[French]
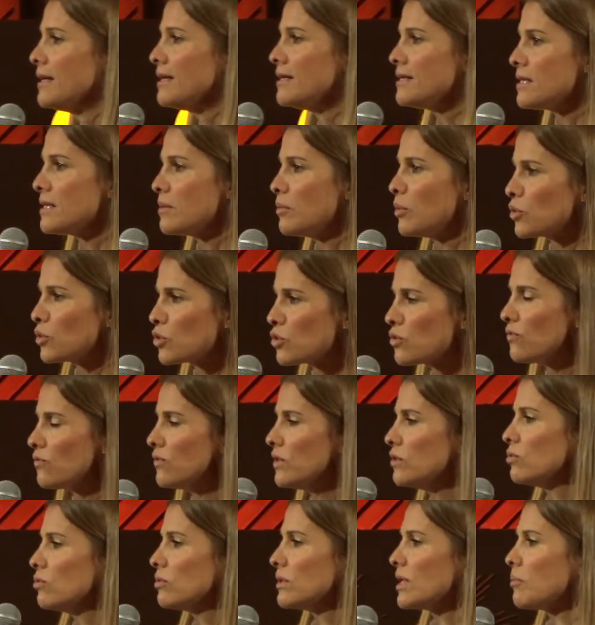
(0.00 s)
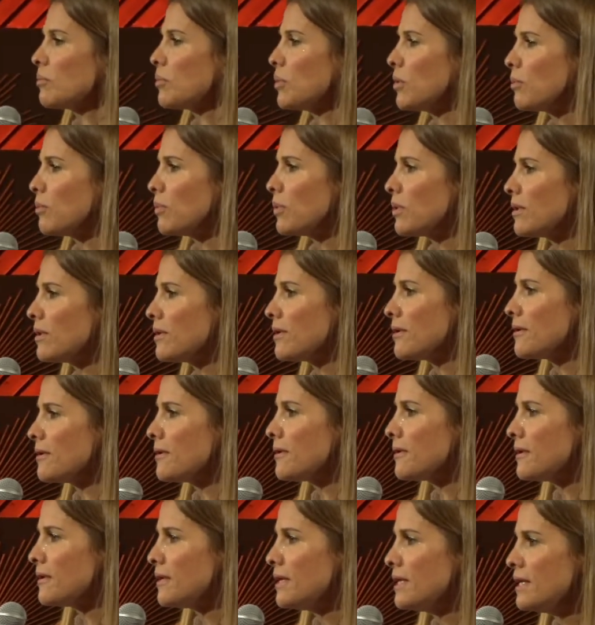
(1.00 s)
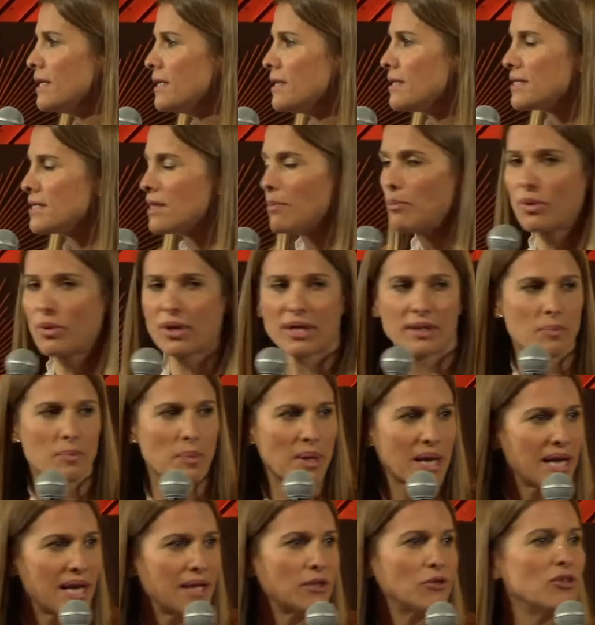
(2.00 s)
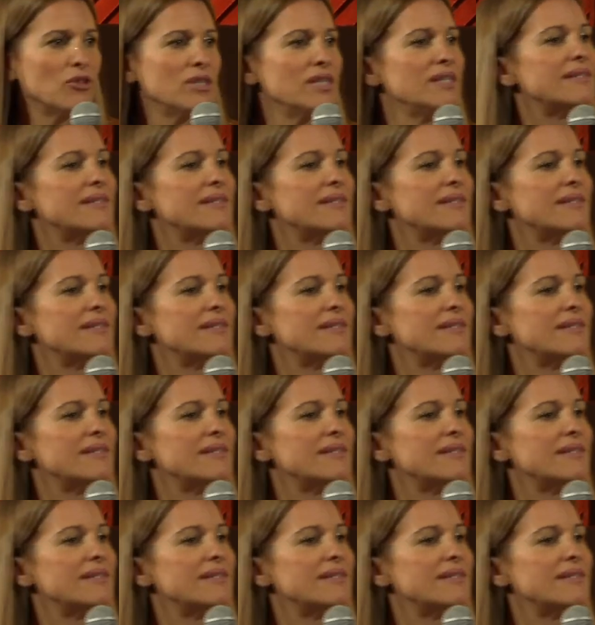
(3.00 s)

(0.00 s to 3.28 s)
C'est pour sauver tout un peuple c'est pour être prêt à donner